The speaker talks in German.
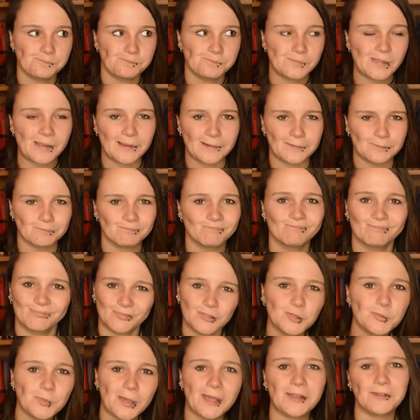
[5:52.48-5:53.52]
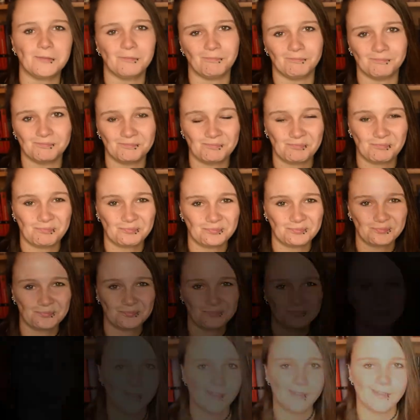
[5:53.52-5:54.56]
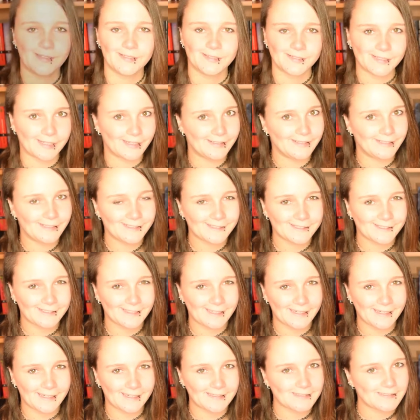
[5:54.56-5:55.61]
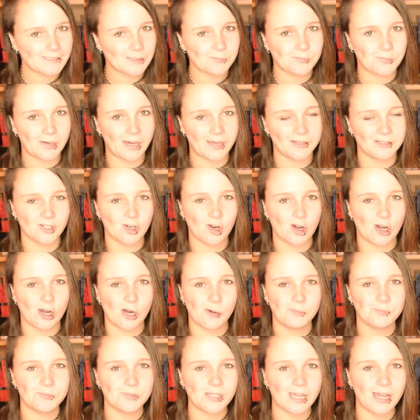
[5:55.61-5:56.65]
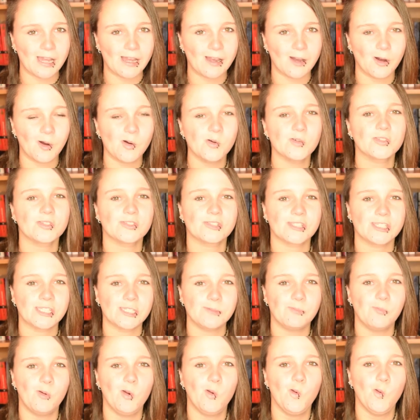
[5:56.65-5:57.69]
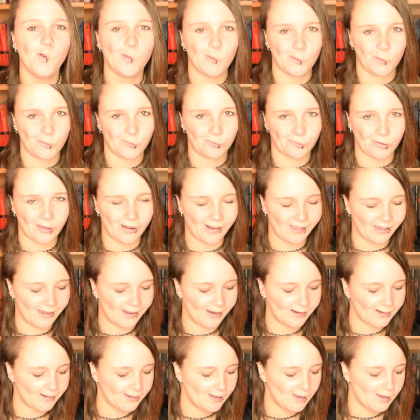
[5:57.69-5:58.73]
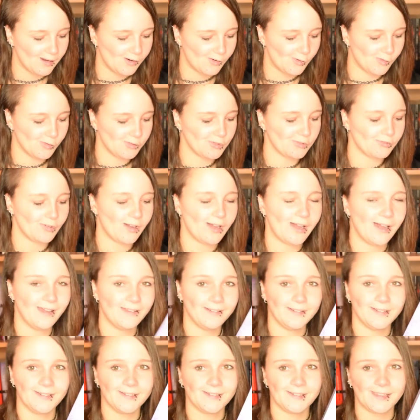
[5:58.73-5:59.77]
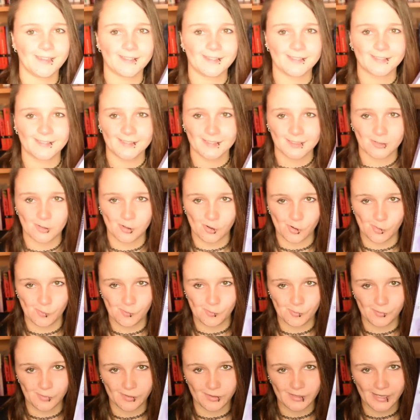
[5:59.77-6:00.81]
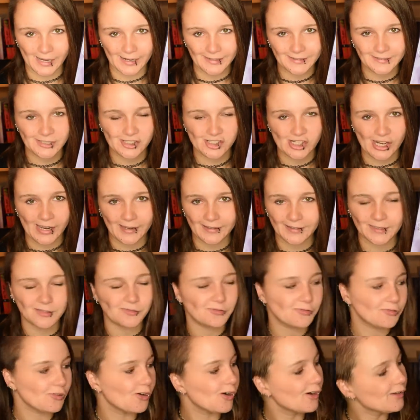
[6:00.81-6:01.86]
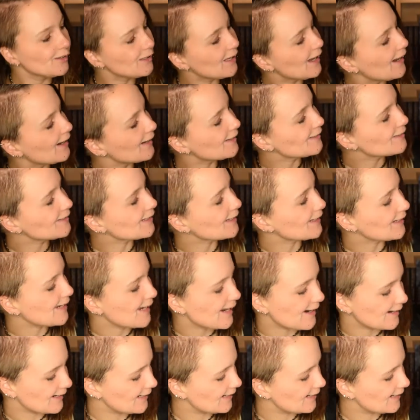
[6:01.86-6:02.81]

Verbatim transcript: naja, zu beenden. Der nächste erste Band kommt aus dem Lux Verlag. Und zwar handelt es sich um Nightshade von Andrea